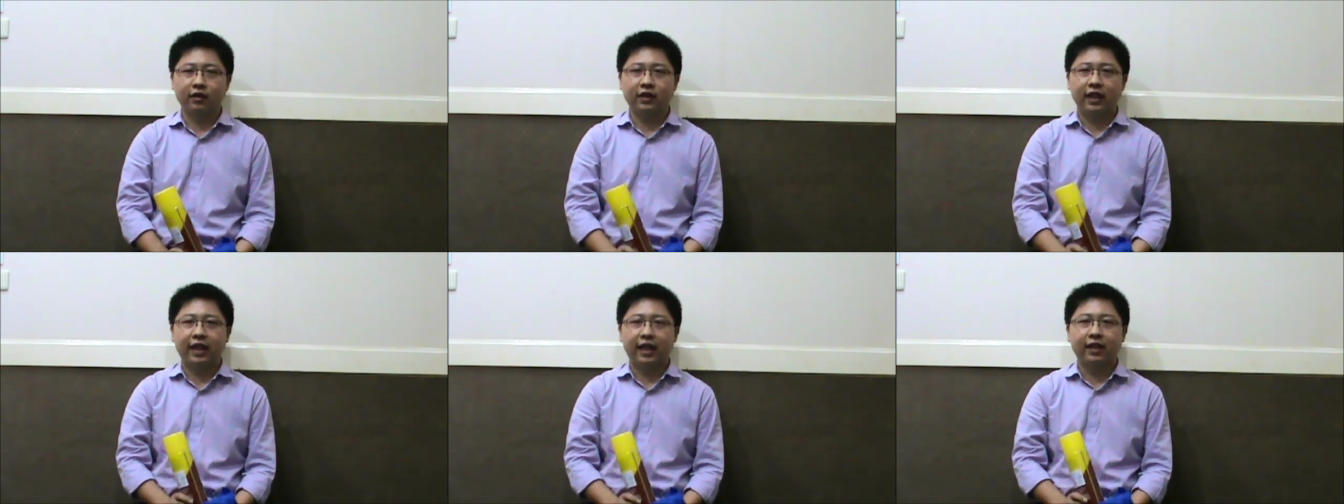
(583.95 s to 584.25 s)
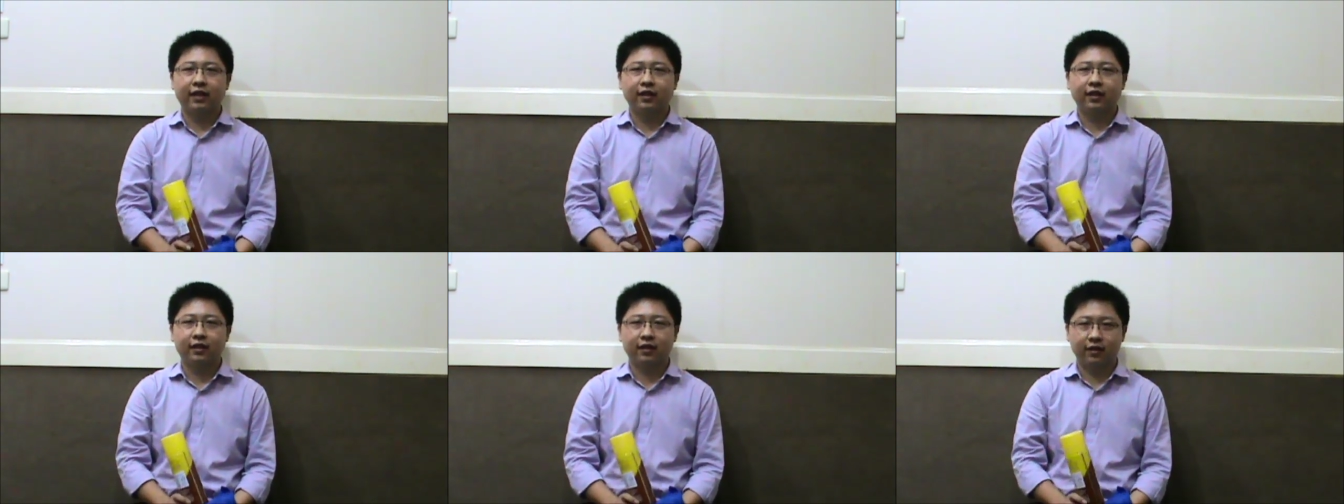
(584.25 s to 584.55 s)
ช่าง
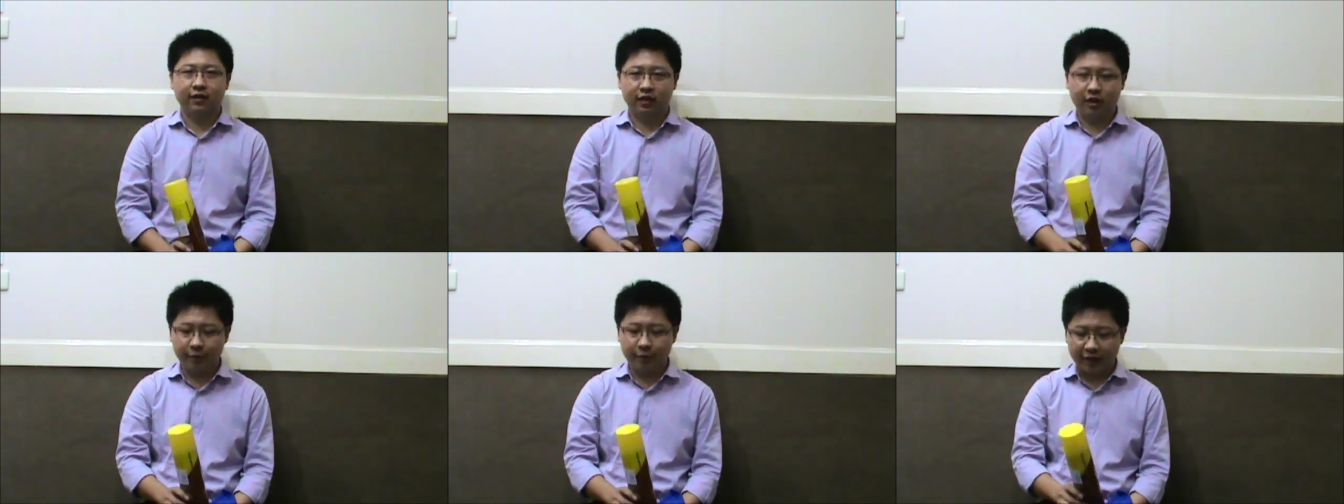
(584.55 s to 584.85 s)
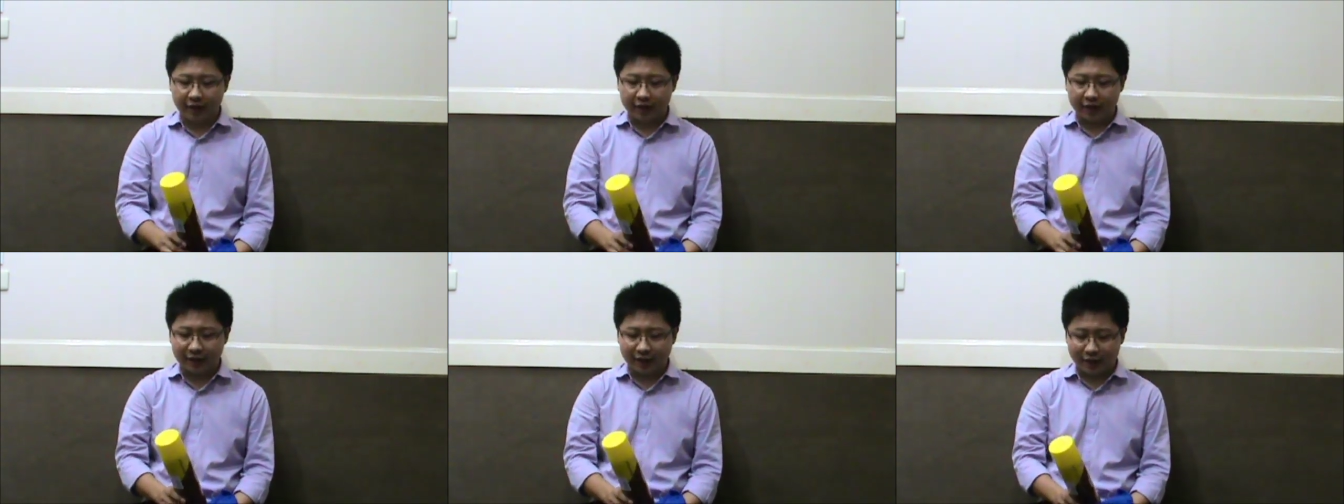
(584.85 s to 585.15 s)
ที่เป็
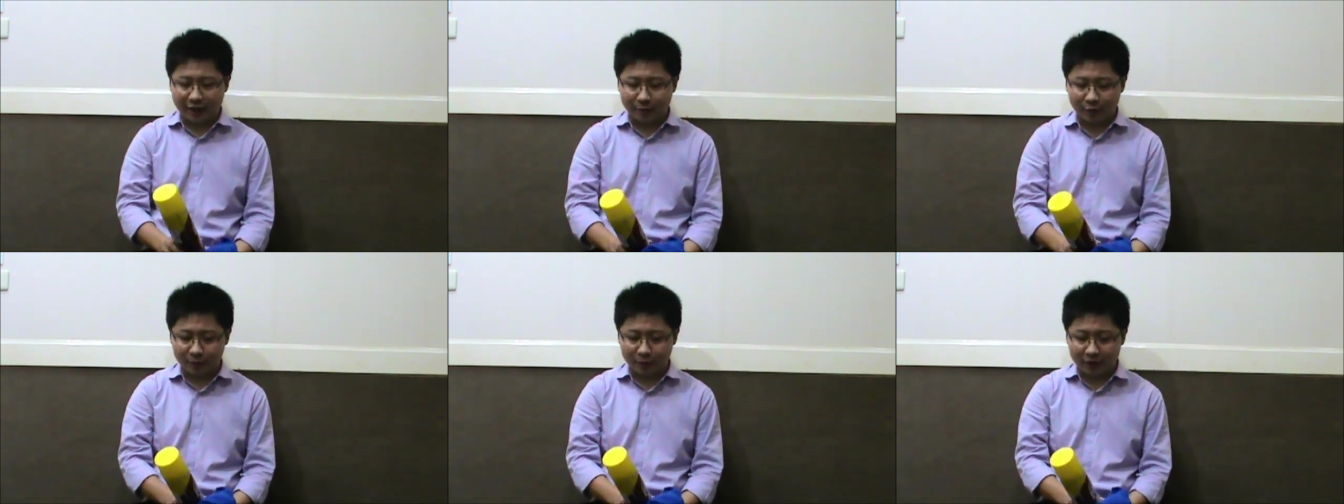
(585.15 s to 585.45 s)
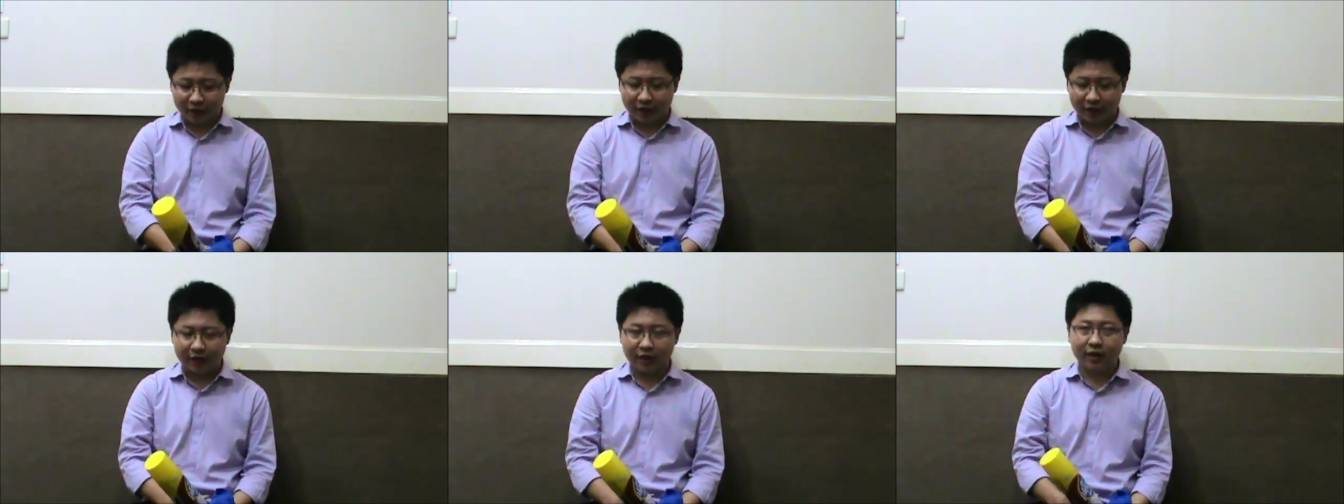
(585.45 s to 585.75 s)
นอาจารย์ผม
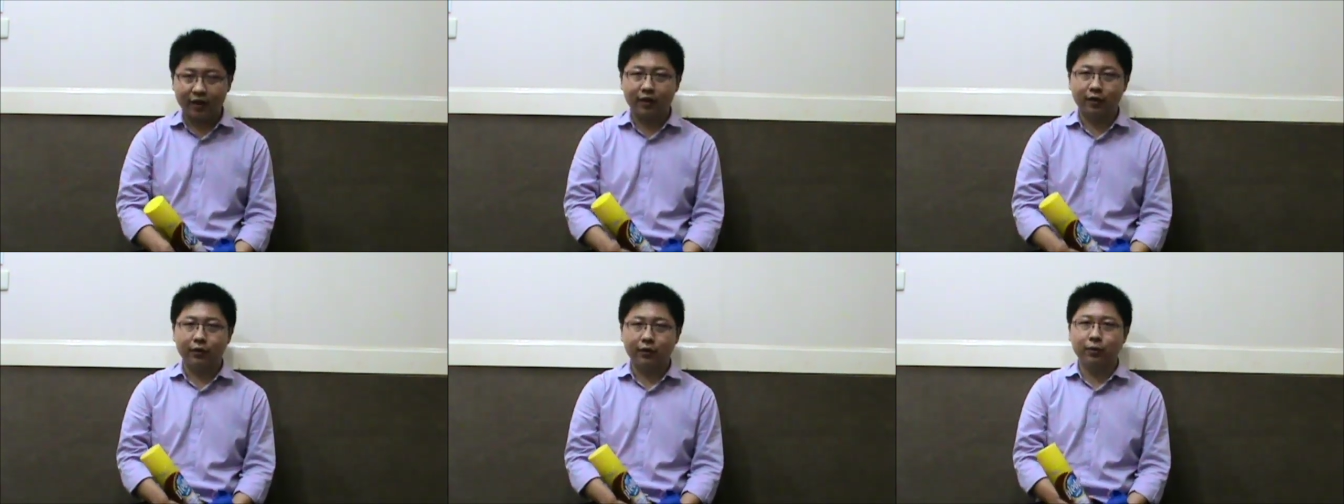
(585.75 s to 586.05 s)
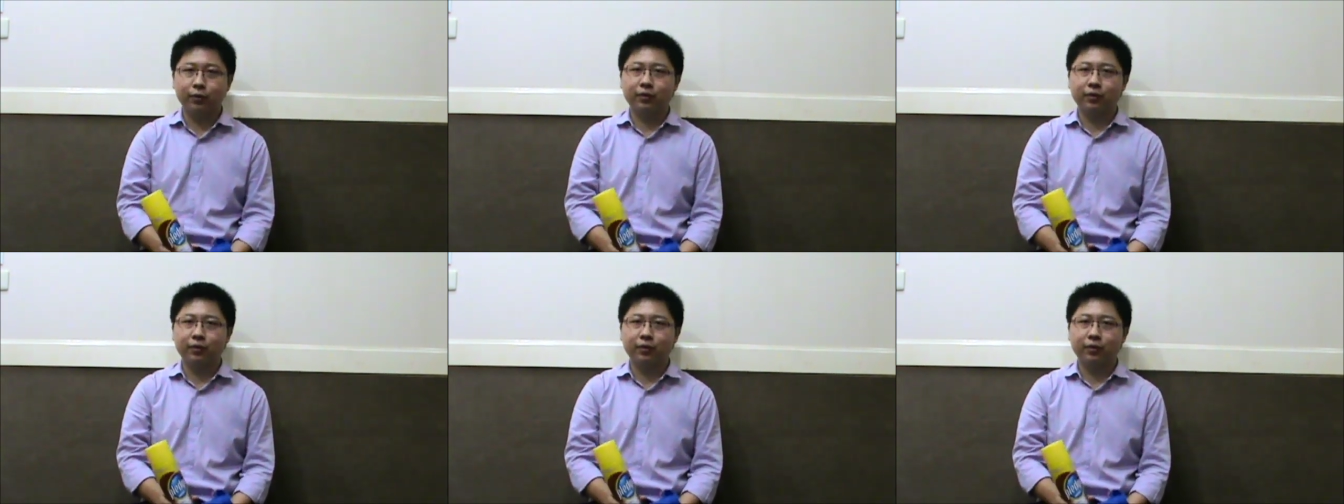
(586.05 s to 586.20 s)
เนี่ยเขา